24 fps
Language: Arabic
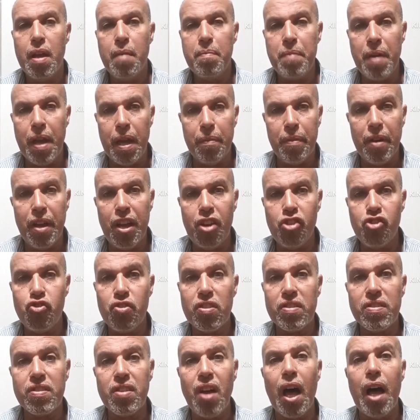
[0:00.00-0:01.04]
ما يبقاش
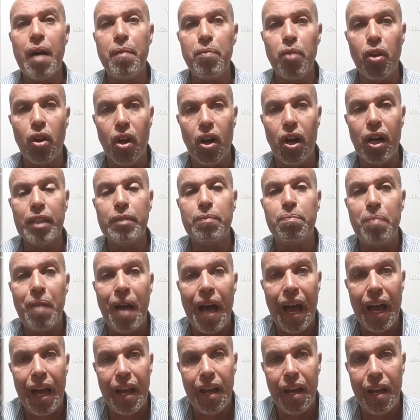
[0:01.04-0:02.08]
صعب الهضم
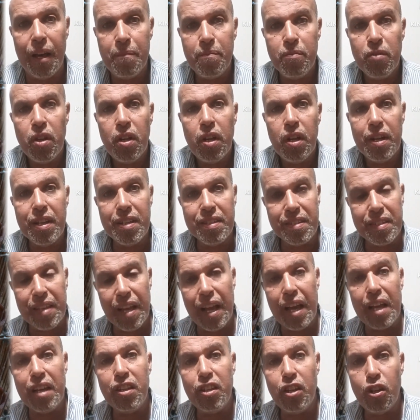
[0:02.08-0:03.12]
على
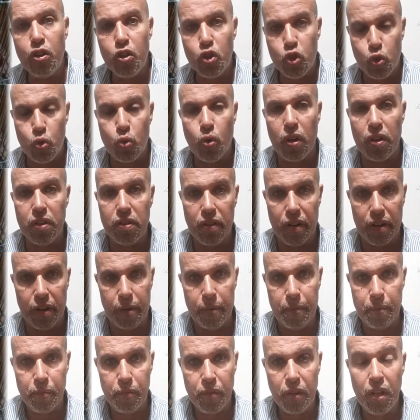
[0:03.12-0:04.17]
الزغاليل
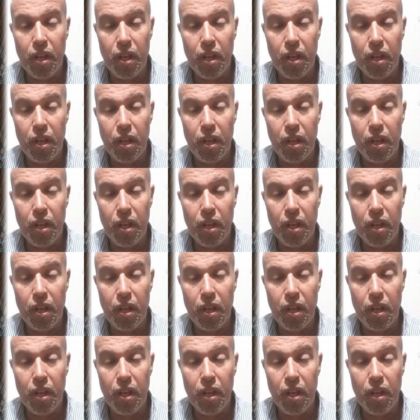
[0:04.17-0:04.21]
الصغيره